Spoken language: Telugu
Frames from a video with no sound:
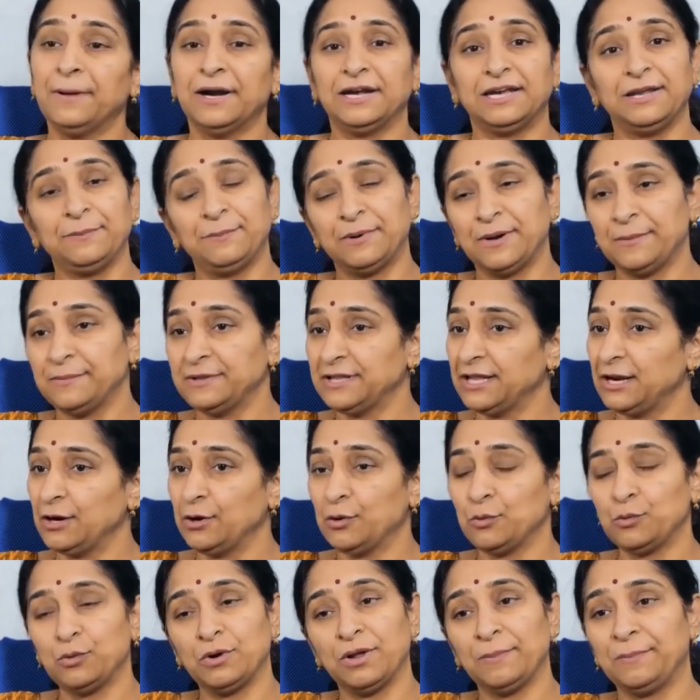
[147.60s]
మట్టి
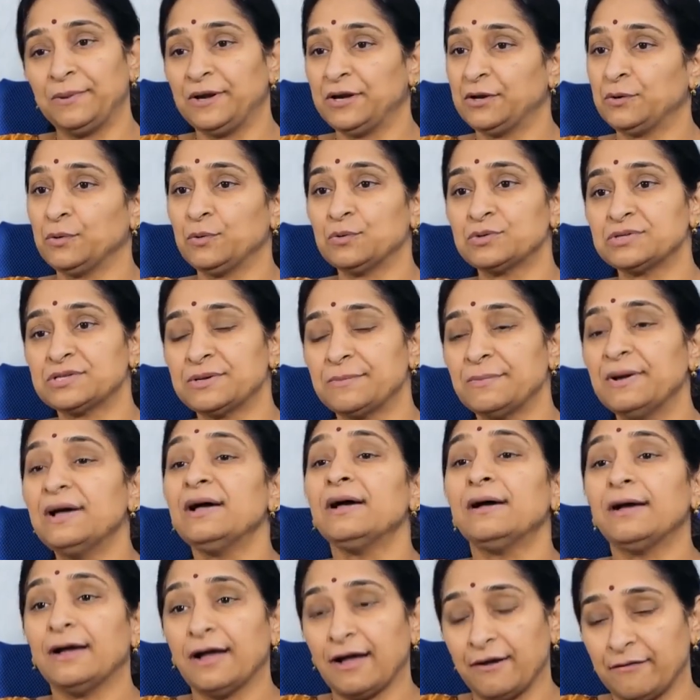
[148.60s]
ప్రమిదల్లో కూడా పెట్టుకోవచ్చమ్మా
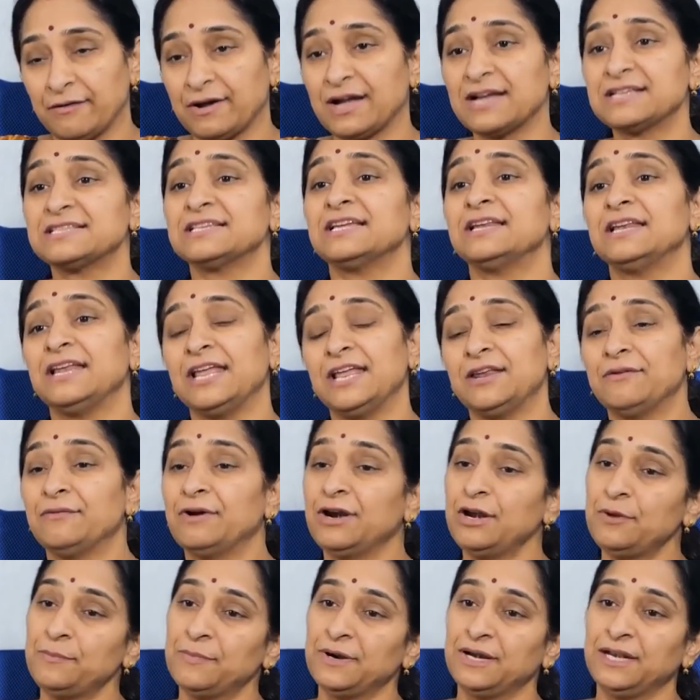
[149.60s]
అవకాశం లేని
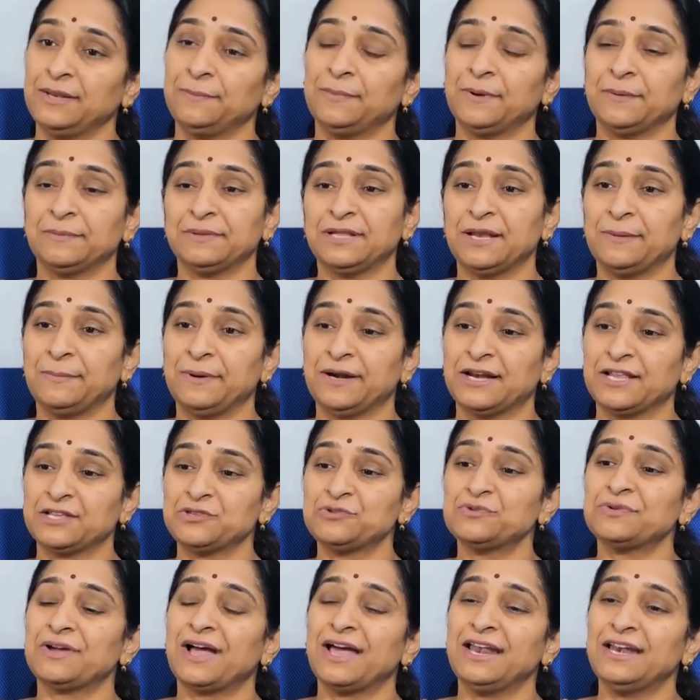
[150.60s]
వాళ్ళు మట్టి ప్రమిదలు
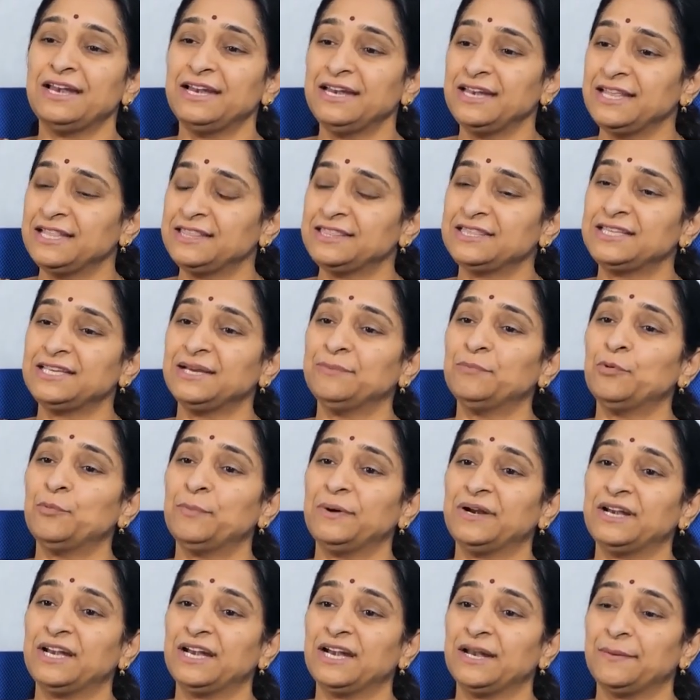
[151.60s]
పెట్టచ్చు కానీ నిత్యము
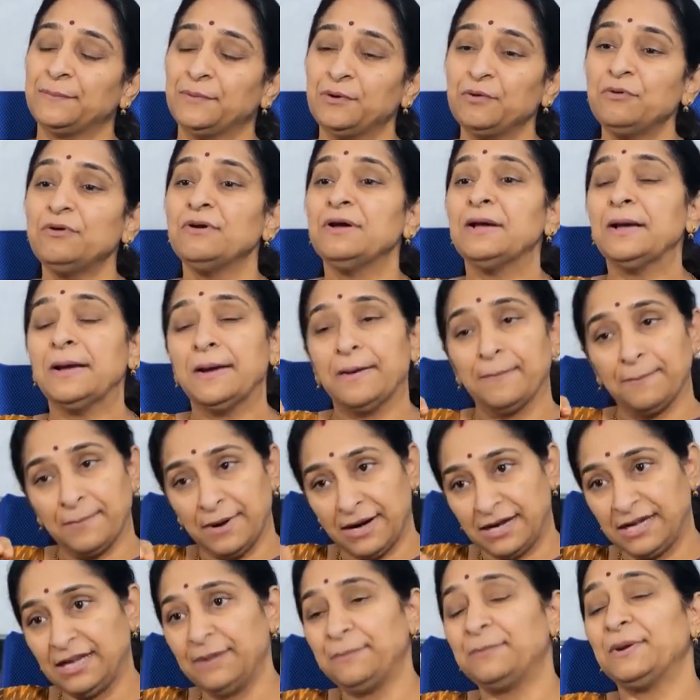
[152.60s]
పెట్టేటప్పుడు
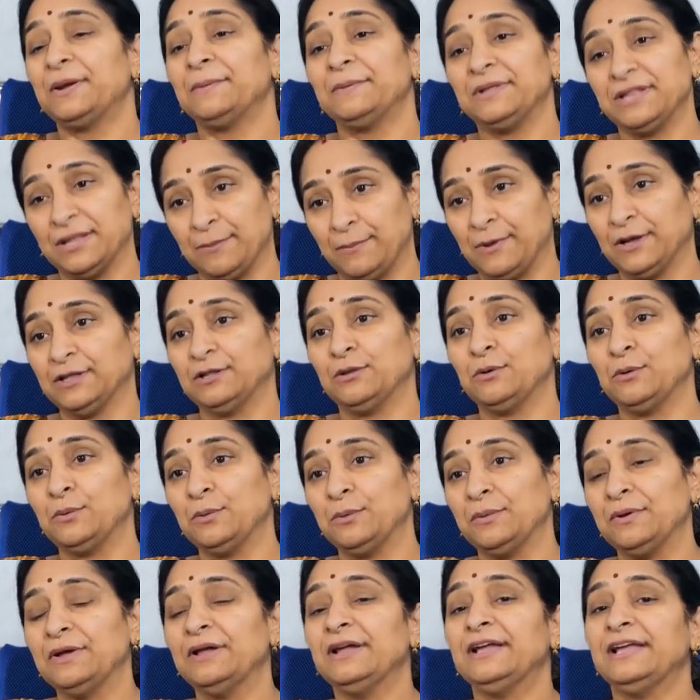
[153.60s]
మట్టి ప్రమిద
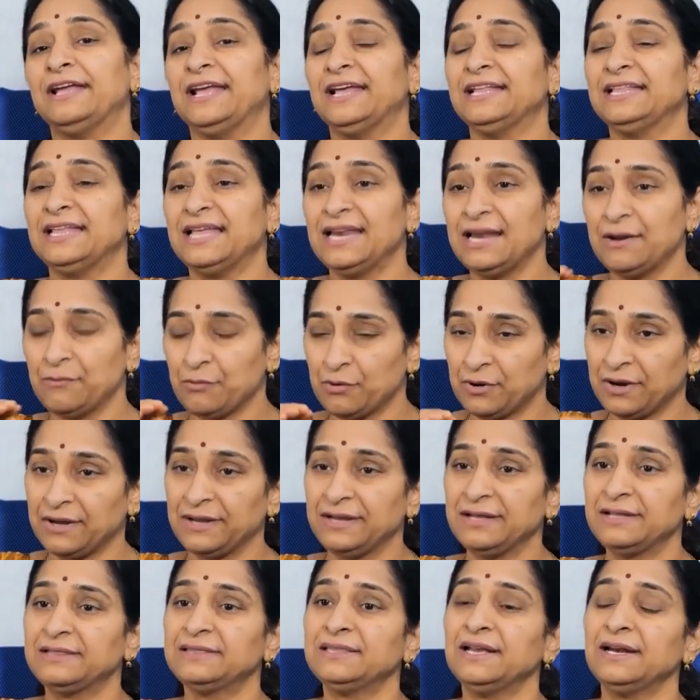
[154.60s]
బదులు ఏదైనా ఒక
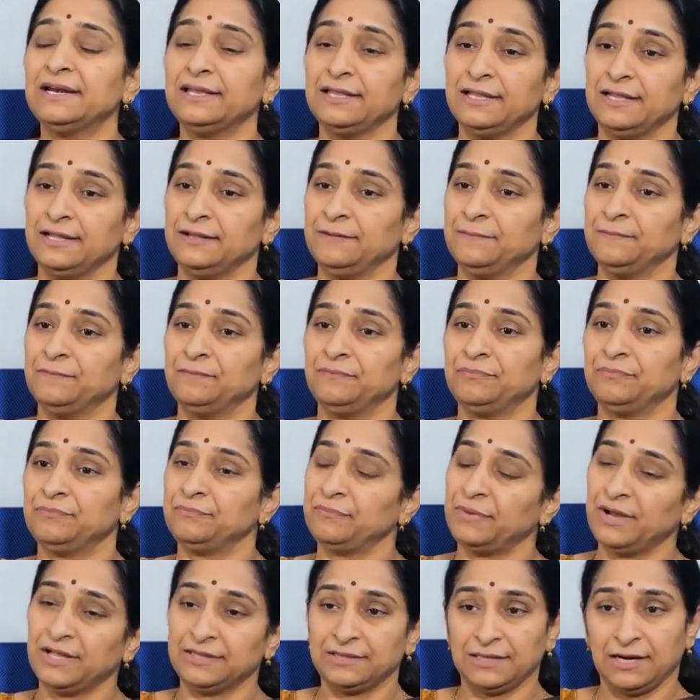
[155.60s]
ఇత్తడిది
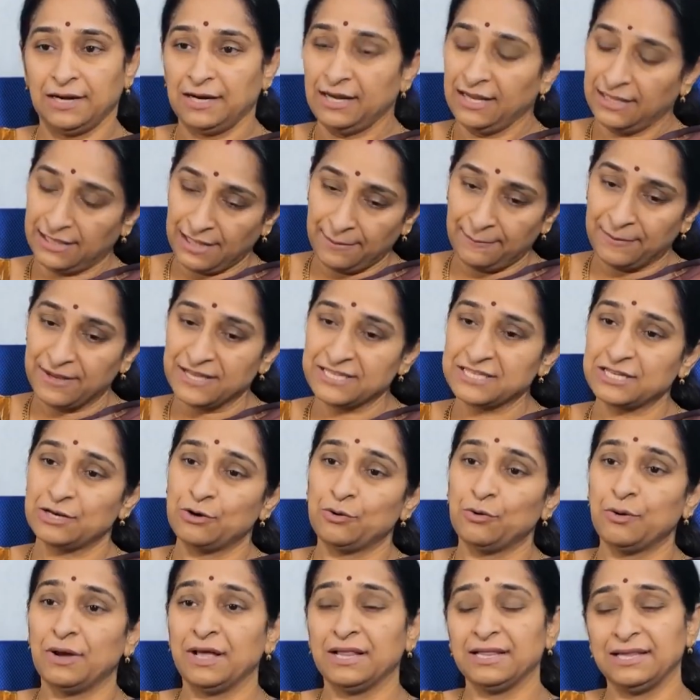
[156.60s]
పాత్ర లేదా
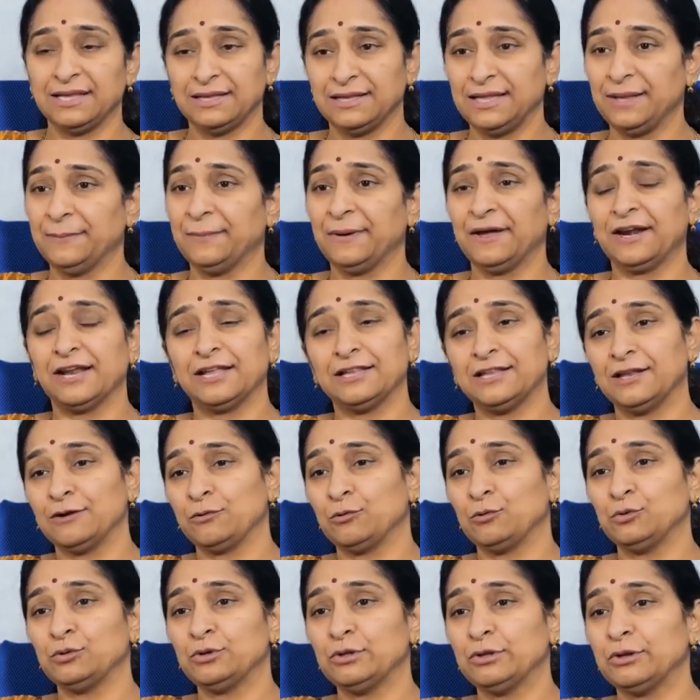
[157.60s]
పంచలోహాలది
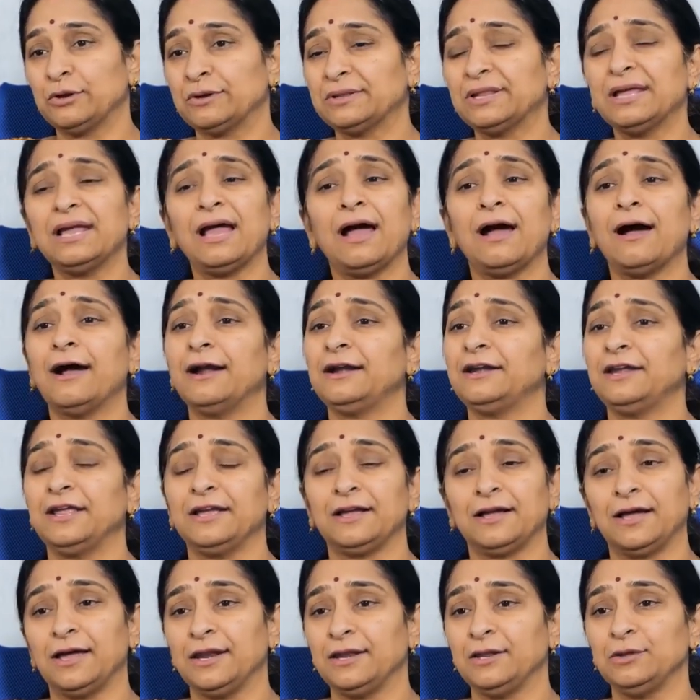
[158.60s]
దీపారాధన కొంతులు దొరుకుతాయి
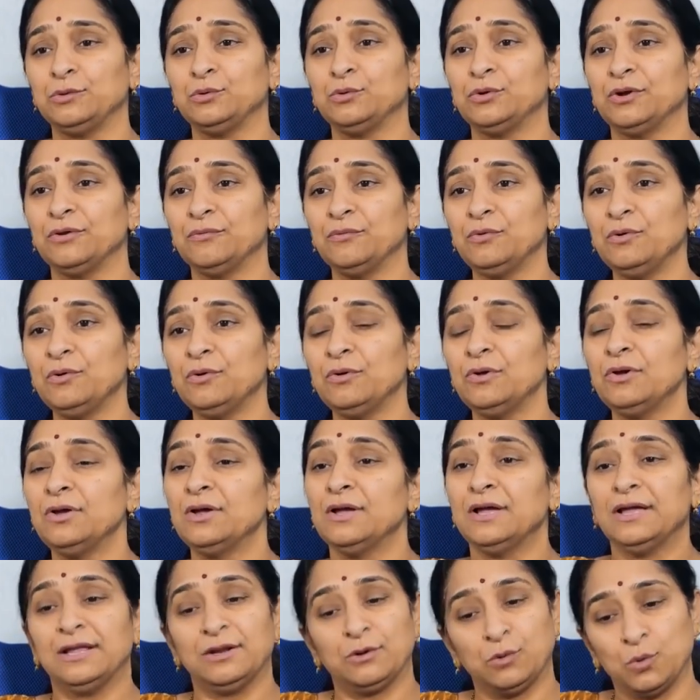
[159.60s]
ఆటే ఖరీదు ఉండవు
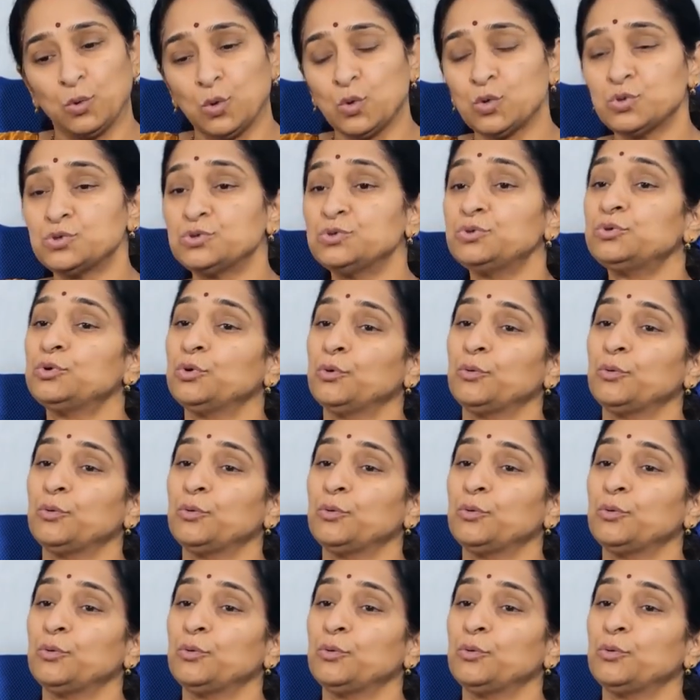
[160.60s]
రోజు